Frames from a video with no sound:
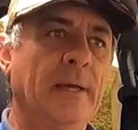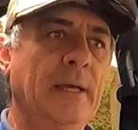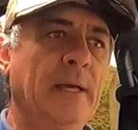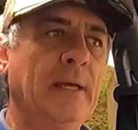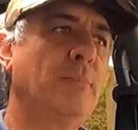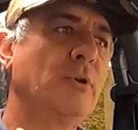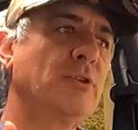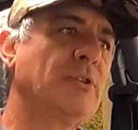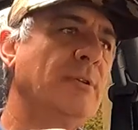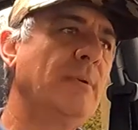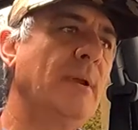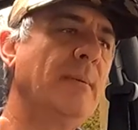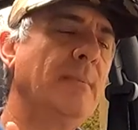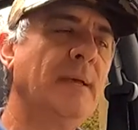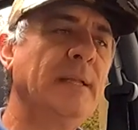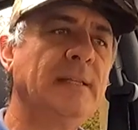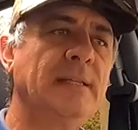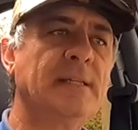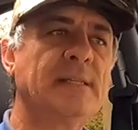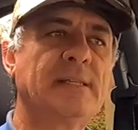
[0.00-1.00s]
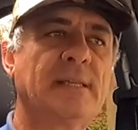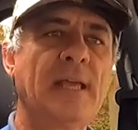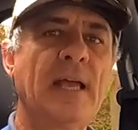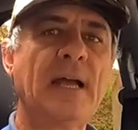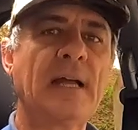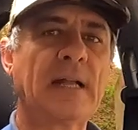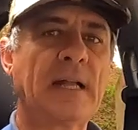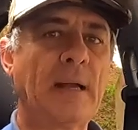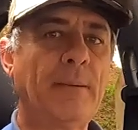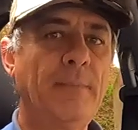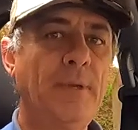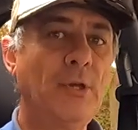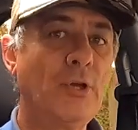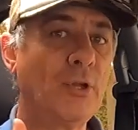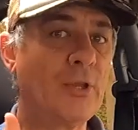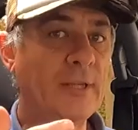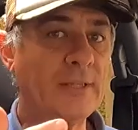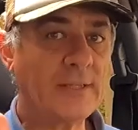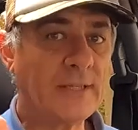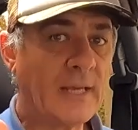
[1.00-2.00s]
Eh, posiblemente sean
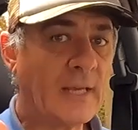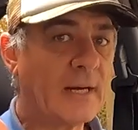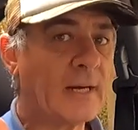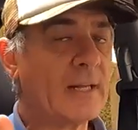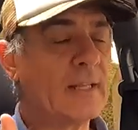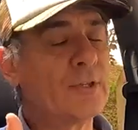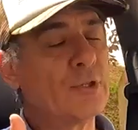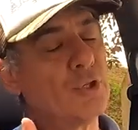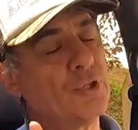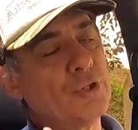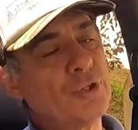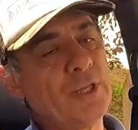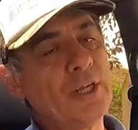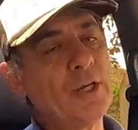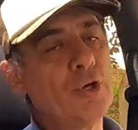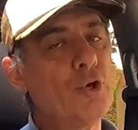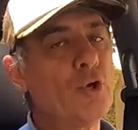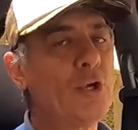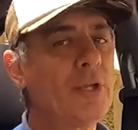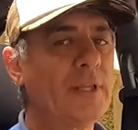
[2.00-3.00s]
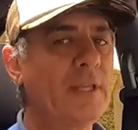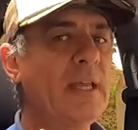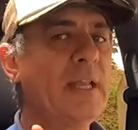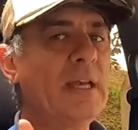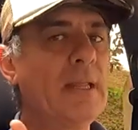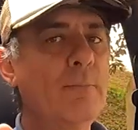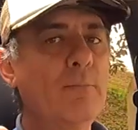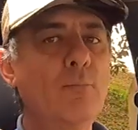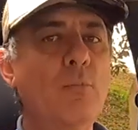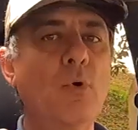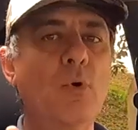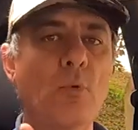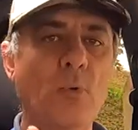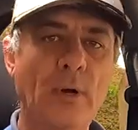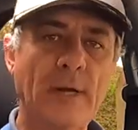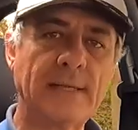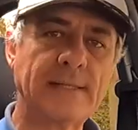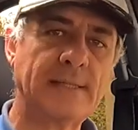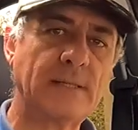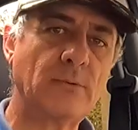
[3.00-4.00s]
caminos de tierra en donde no estén en muy
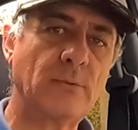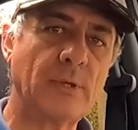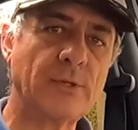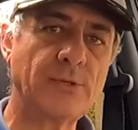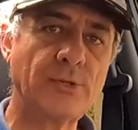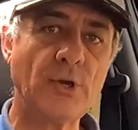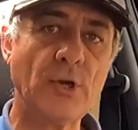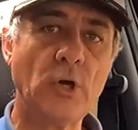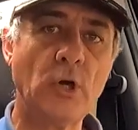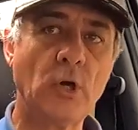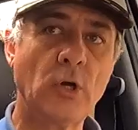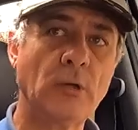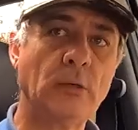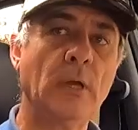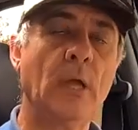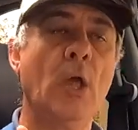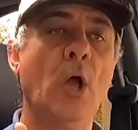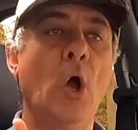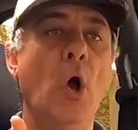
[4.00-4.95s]
buena situación